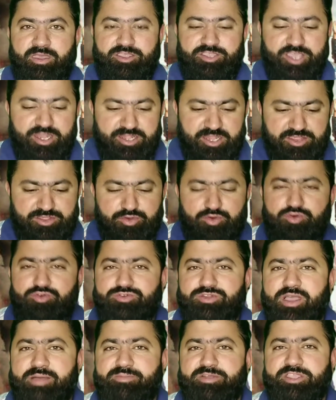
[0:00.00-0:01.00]
या
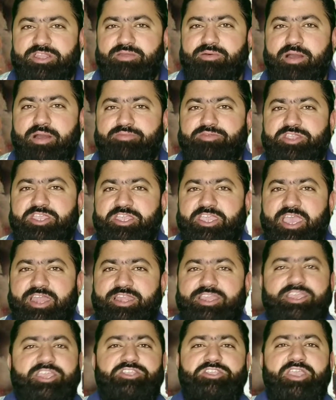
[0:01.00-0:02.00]
डिसऑन का मतलब आप ये कह
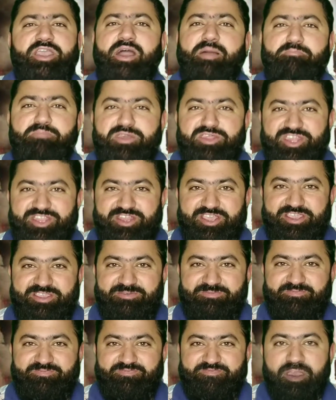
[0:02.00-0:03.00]
लें कि ये हम में से नहीं
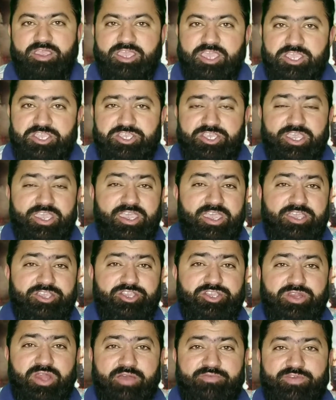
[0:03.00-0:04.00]
कि ये
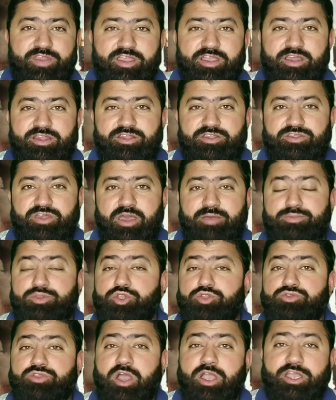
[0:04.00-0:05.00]
अशराफिया का निज़ाम
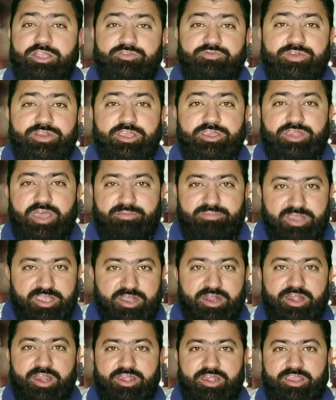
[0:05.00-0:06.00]
जो ताकतवर के सामने
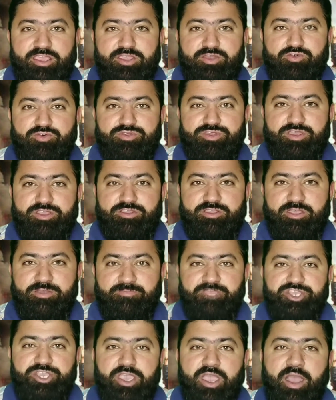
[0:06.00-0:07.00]
खड़ा नहीं हो सकता
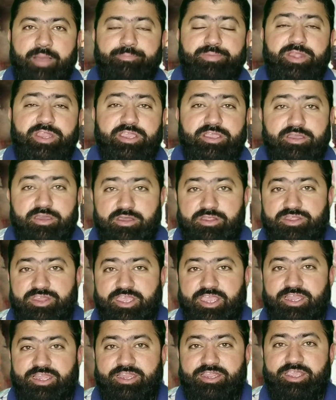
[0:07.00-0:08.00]
ये अपनी गर्ज
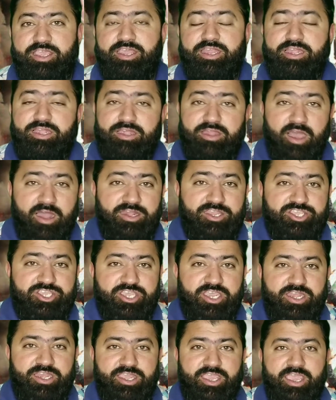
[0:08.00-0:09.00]
के लिए लालच
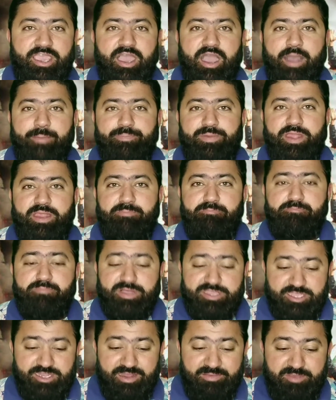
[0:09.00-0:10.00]
के लिए अपने
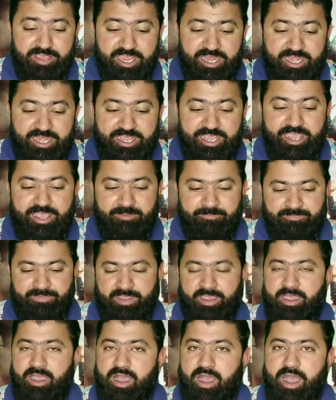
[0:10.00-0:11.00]
मतलब के लिए
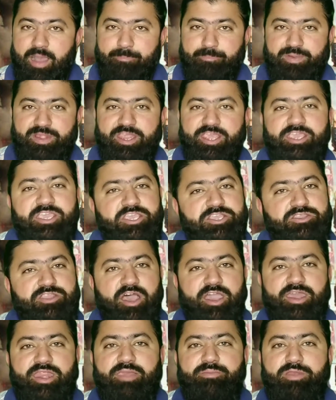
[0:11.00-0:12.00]
अपने ही
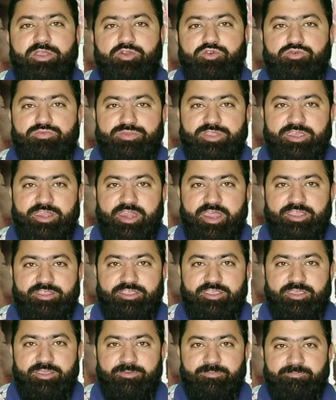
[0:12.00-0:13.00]
दायरे में घूमते
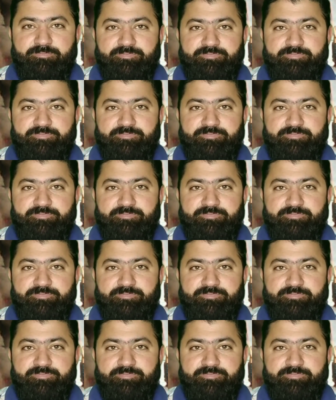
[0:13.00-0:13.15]
रहते हैं